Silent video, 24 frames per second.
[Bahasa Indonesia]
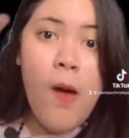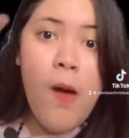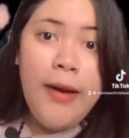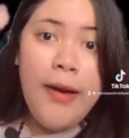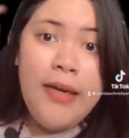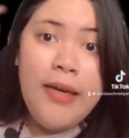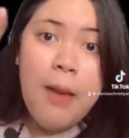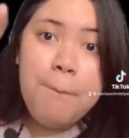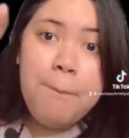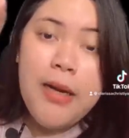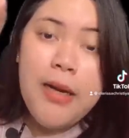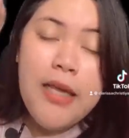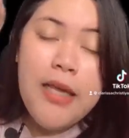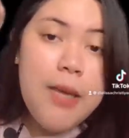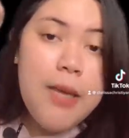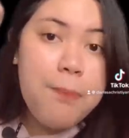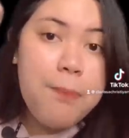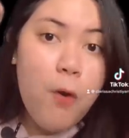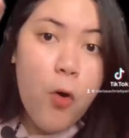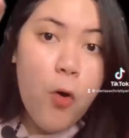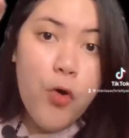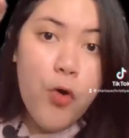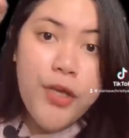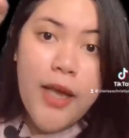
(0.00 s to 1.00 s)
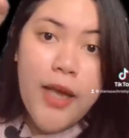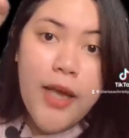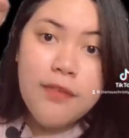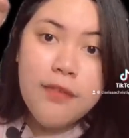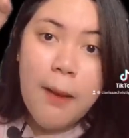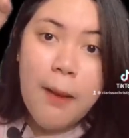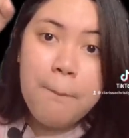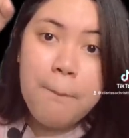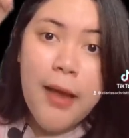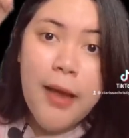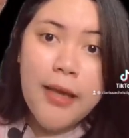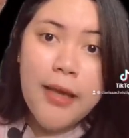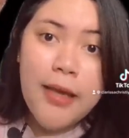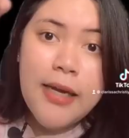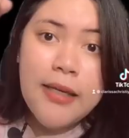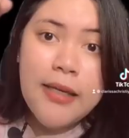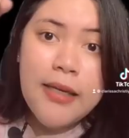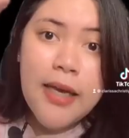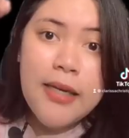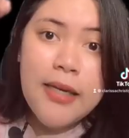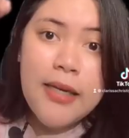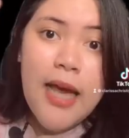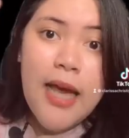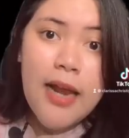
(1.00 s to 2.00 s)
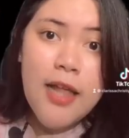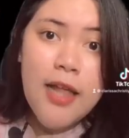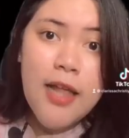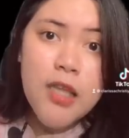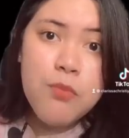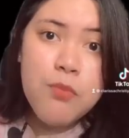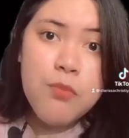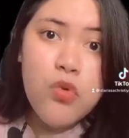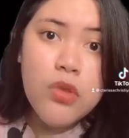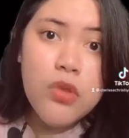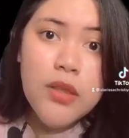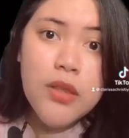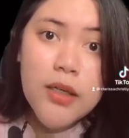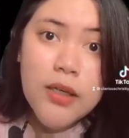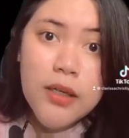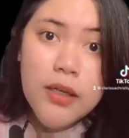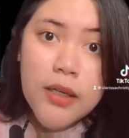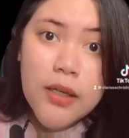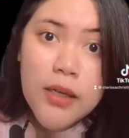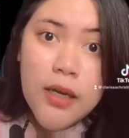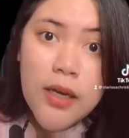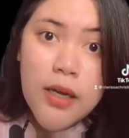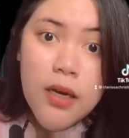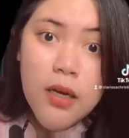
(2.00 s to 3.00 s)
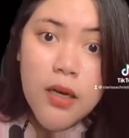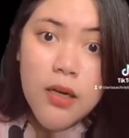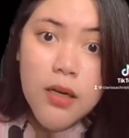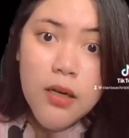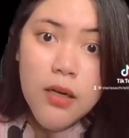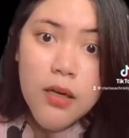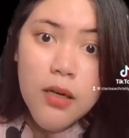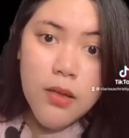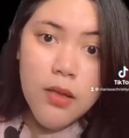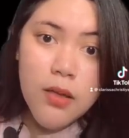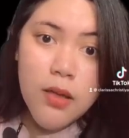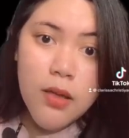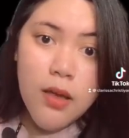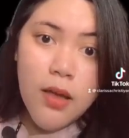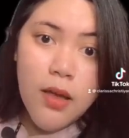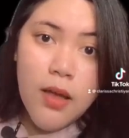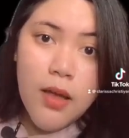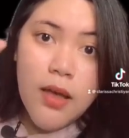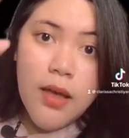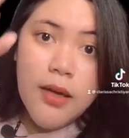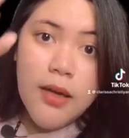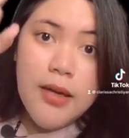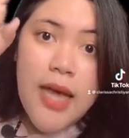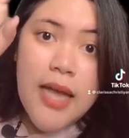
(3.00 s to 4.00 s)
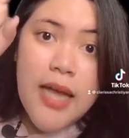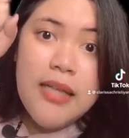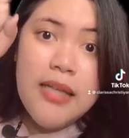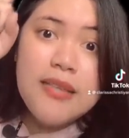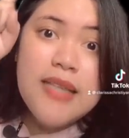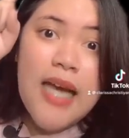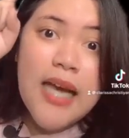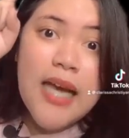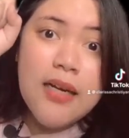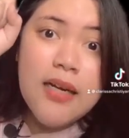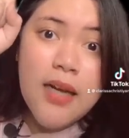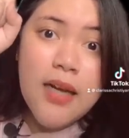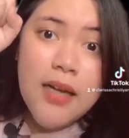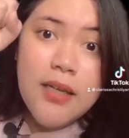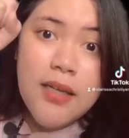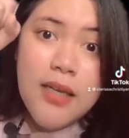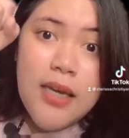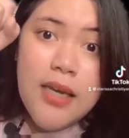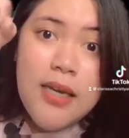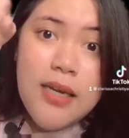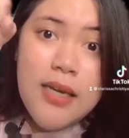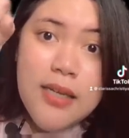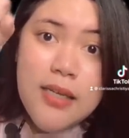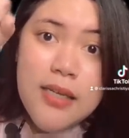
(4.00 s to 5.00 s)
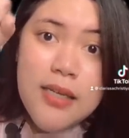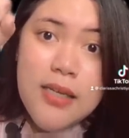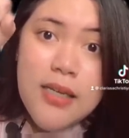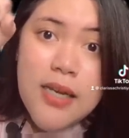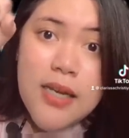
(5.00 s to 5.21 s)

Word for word: dia pergi pokoknya sampai akhirnya nih alatnya muter. Dan cairan ini